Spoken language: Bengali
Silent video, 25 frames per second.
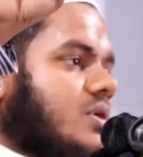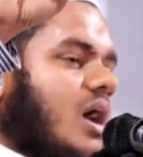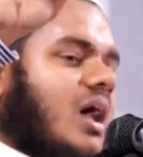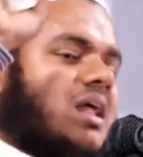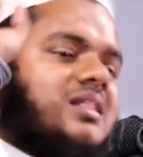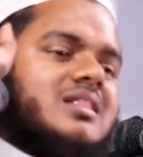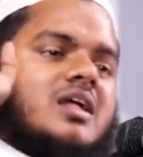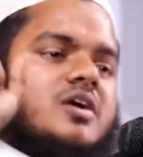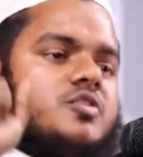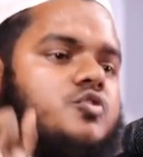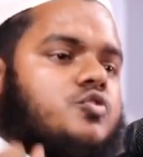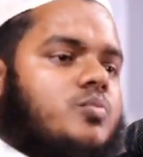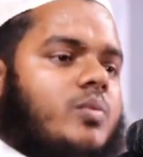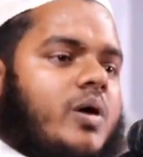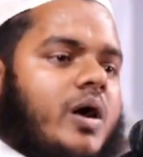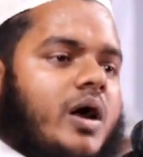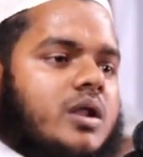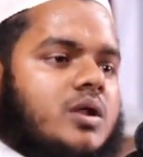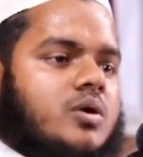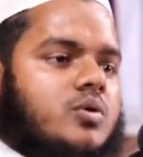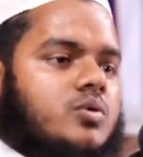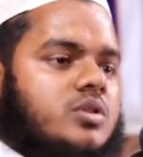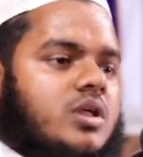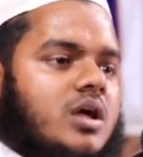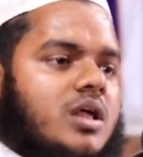আল্লাহ
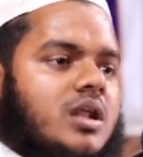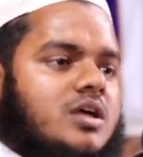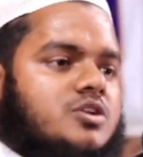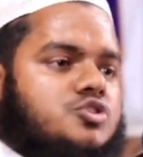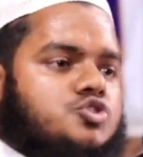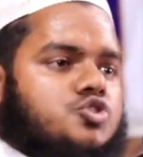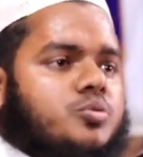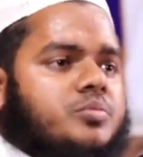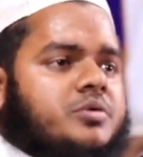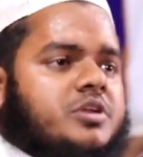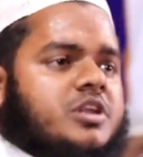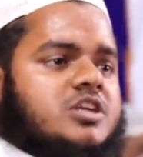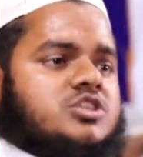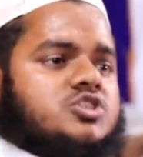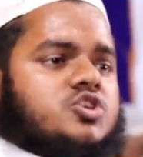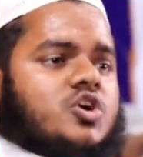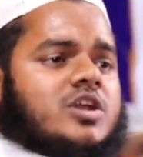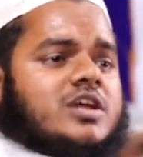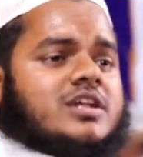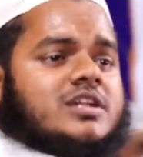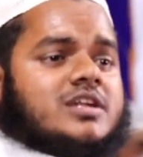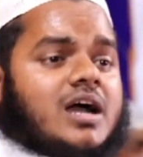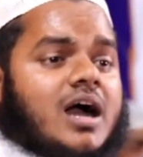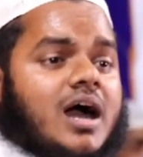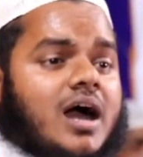সুবহানাহু জমিনে
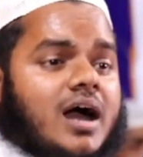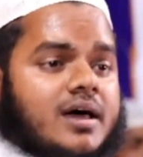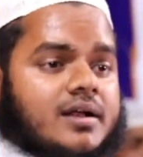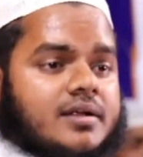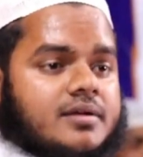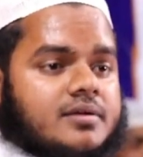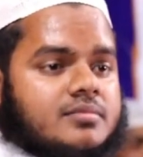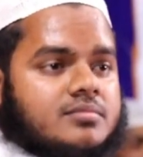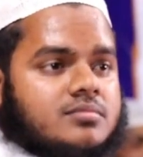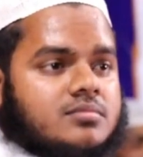চলেন কার